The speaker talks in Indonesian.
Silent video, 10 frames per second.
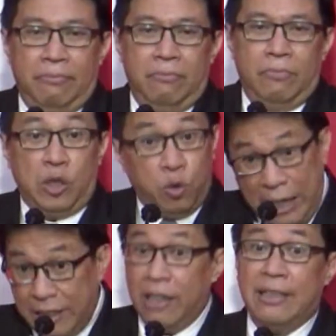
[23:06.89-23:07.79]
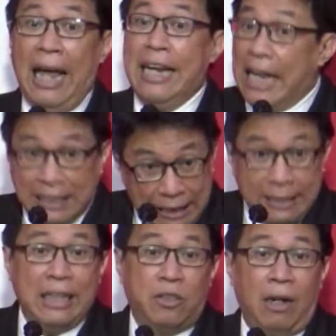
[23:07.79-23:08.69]
Sesudah selesai, tidak
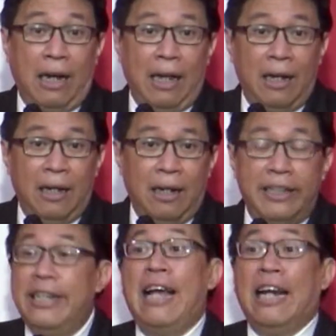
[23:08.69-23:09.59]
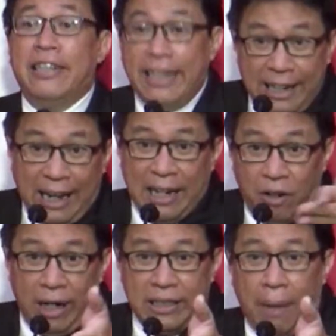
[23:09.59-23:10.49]
selesai saudara. Digantikan
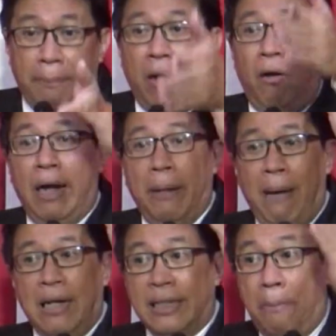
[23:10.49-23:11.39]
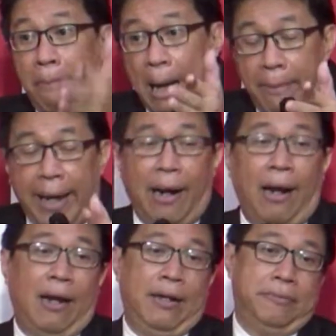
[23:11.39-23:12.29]
oleh siapa? Oleh bangsa Babel.
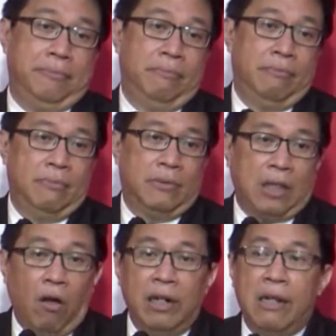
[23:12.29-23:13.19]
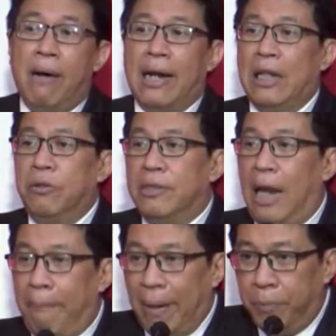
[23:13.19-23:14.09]
Tahun 586
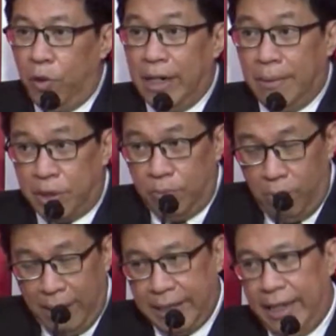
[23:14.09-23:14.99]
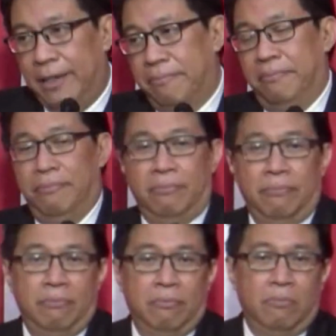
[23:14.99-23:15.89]
sebelum masehi.
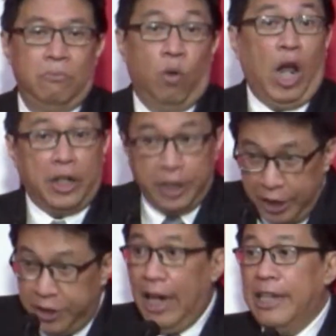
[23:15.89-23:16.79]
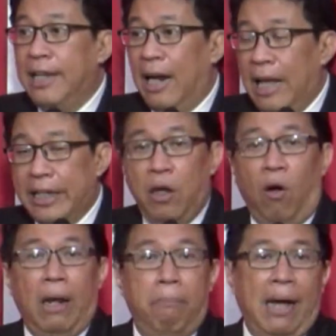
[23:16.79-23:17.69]
Nah, dijajah lagi
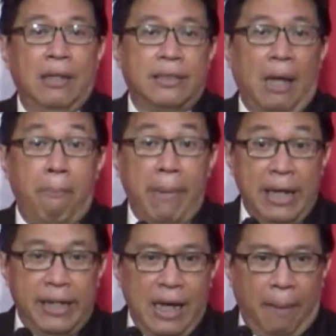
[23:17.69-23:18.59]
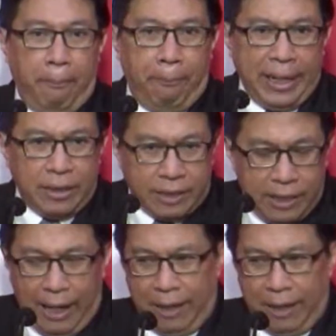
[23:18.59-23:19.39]
oleh bangsa Media Persia.